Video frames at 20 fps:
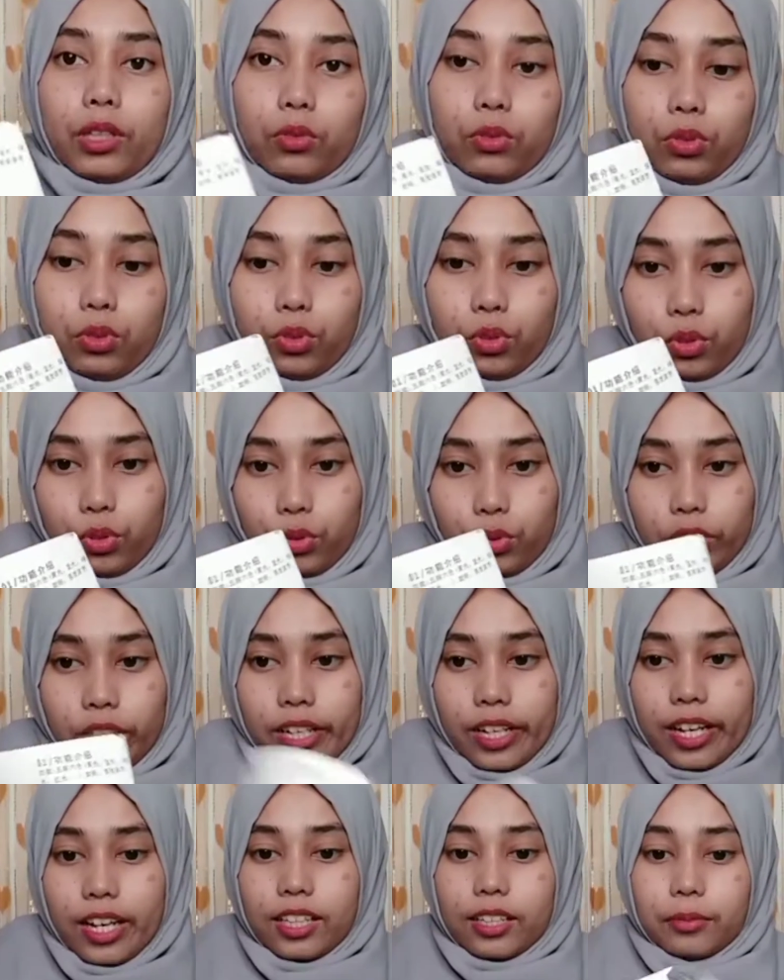gitu, petunjuk
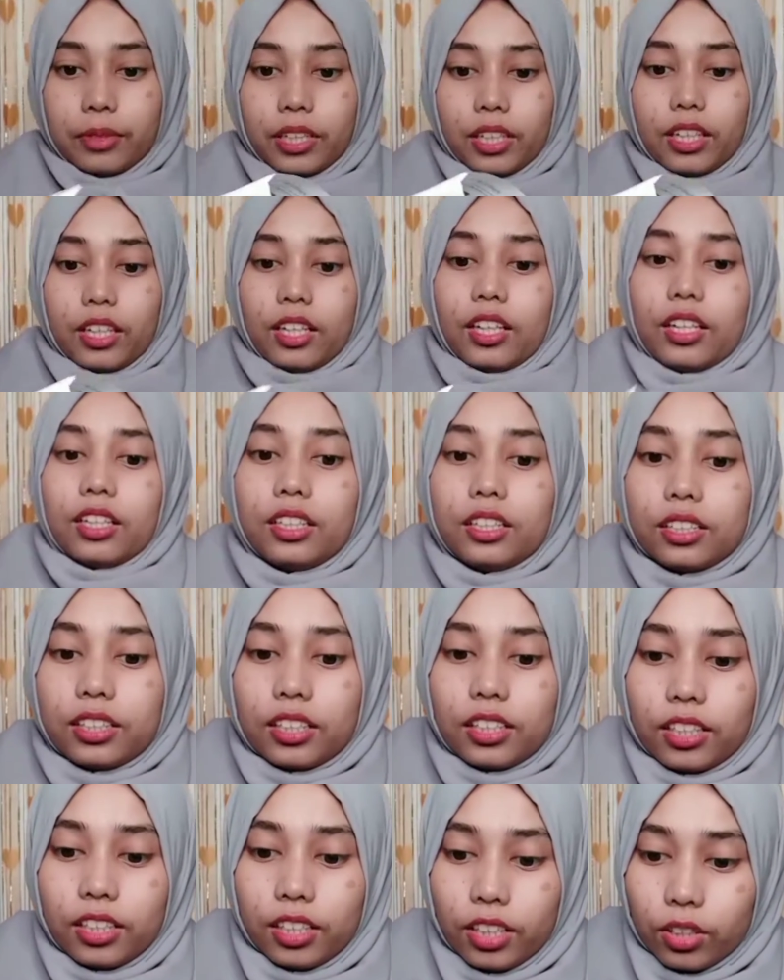juga, tapi di
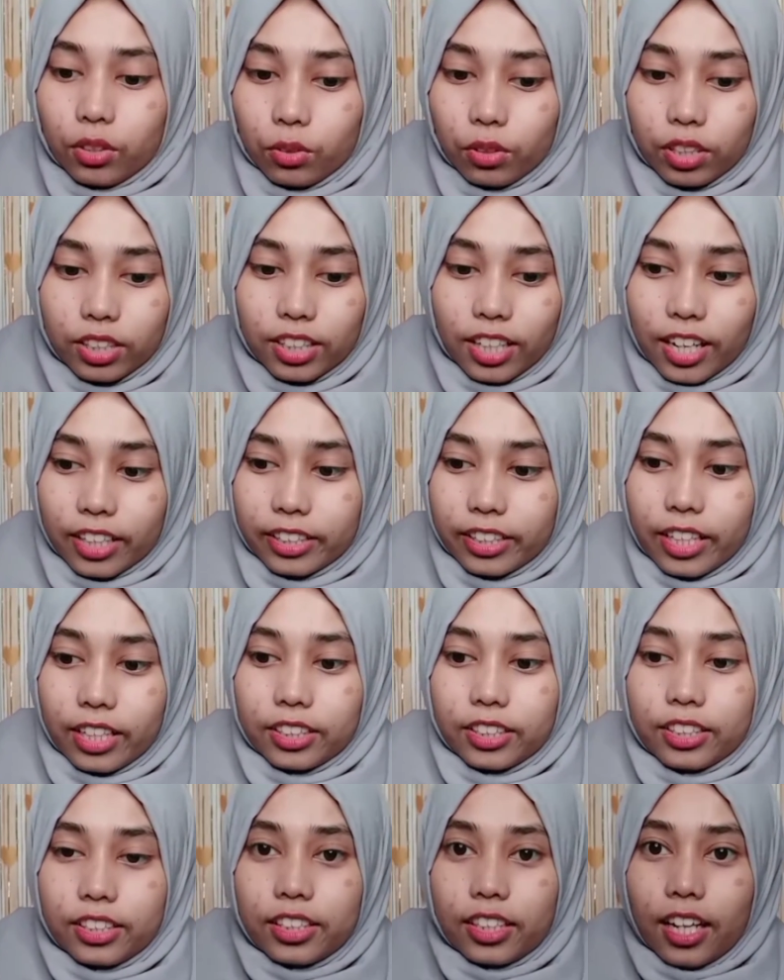sini
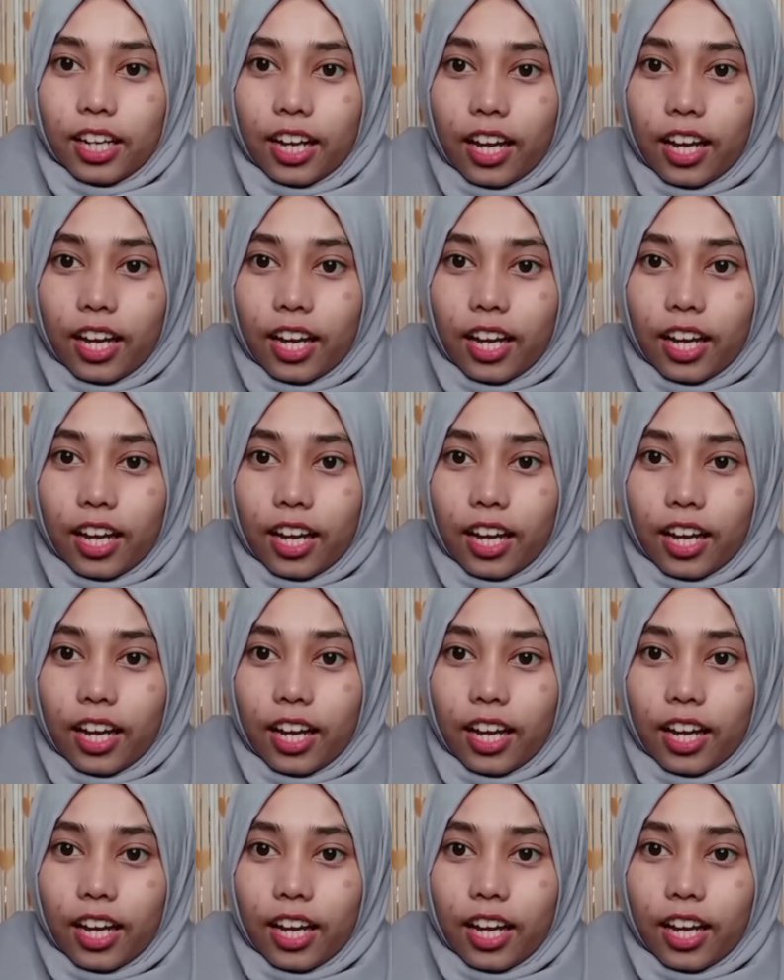tulisannya